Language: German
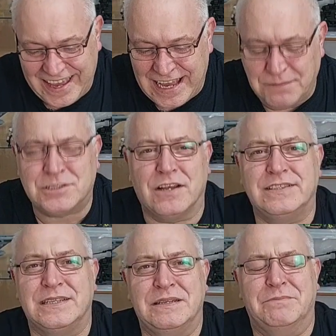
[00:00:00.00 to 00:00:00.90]
ich habe es
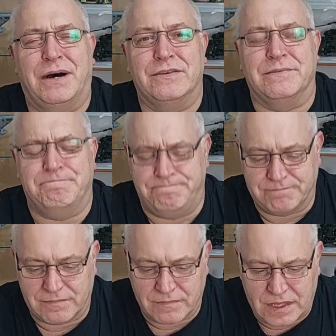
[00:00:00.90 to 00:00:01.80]
trotzdem gebaut.
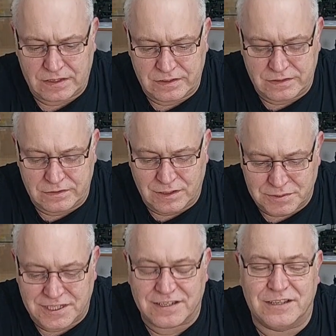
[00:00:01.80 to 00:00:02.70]
Und ob
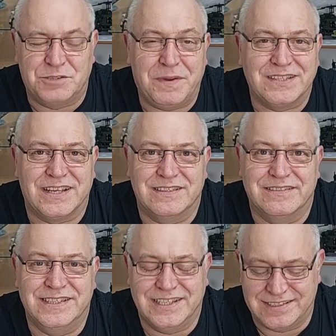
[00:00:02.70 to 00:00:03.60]
ich daran Spaß hatte
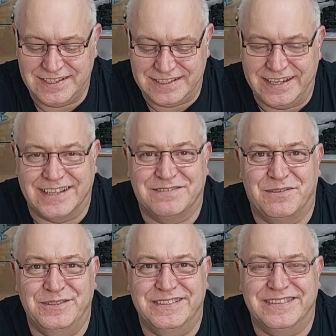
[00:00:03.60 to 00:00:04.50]
oder nicht, das seht ihr jetzt,
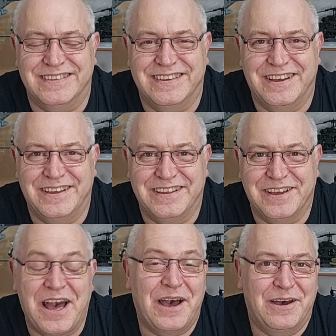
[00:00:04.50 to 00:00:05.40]
Freunde.
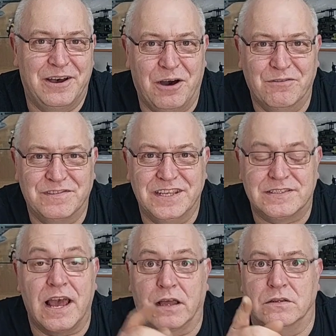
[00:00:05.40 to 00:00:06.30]
Auf
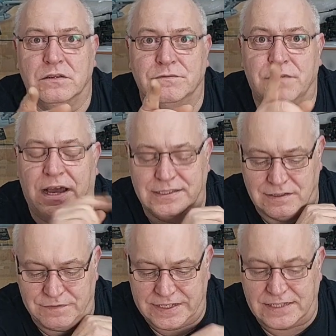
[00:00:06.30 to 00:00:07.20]
geht's. Ah, eins
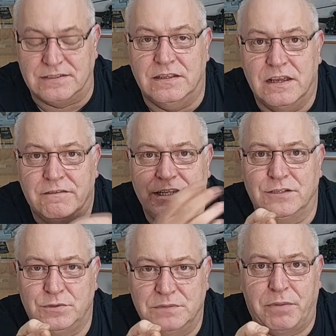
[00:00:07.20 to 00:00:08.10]
habe ich vergessen, wenn ihr
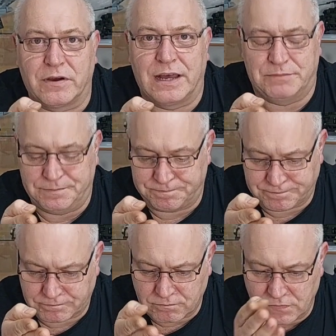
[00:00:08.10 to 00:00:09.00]
natürlich Bock habt,
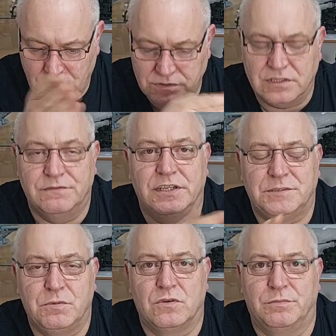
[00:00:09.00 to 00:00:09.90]
uns in eine
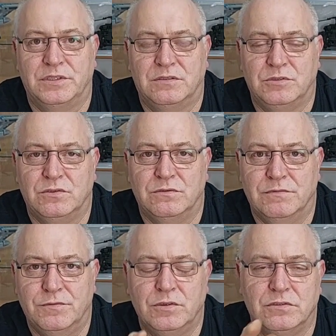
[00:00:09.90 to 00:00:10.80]
Facebook-Gruppe zu besuchen.
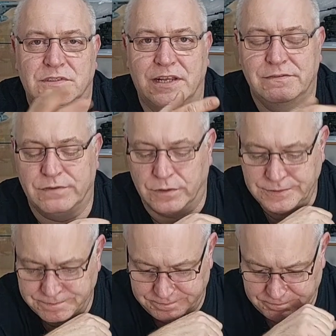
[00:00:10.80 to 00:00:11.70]
Wir würden uns alle freuen.